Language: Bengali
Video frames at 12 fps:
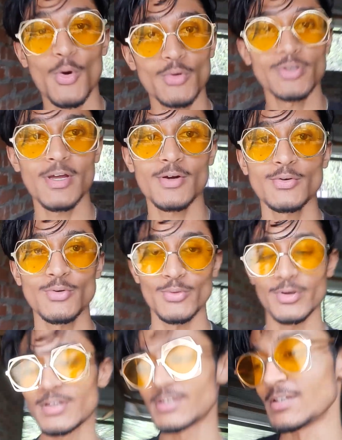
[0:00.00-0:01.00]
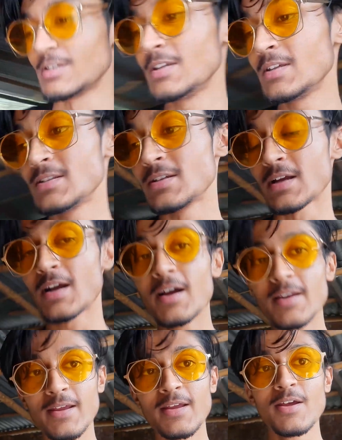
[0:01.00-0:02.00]
জগতে এখন রয়েছি
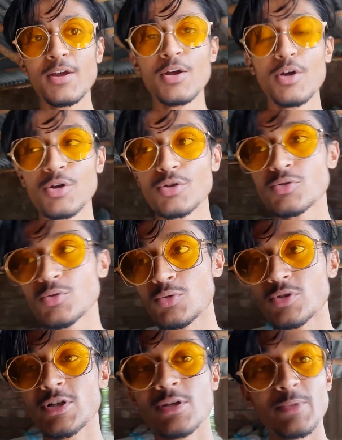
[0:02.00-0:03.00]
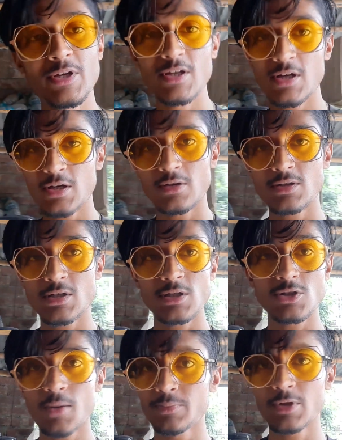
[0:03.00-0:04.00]
যেখানে সোশ্যাল মিডিয়াটা হচ্ছে
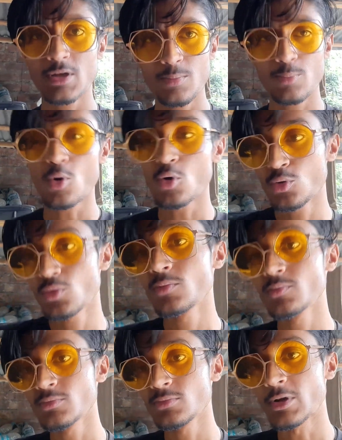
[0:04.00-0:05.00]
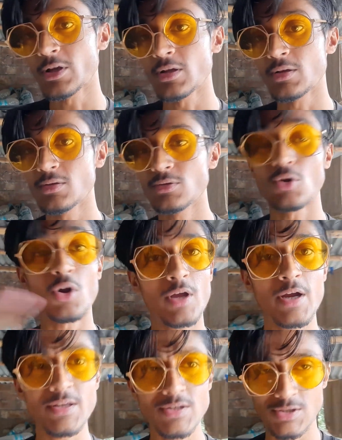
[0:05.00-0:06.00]
একটা সবথেকে বড় মানে
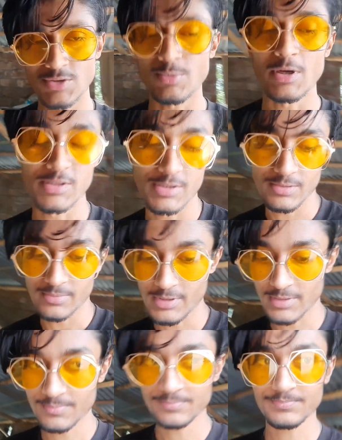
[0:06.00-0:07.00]
দরকারি জিনিস বলা যেতে পারে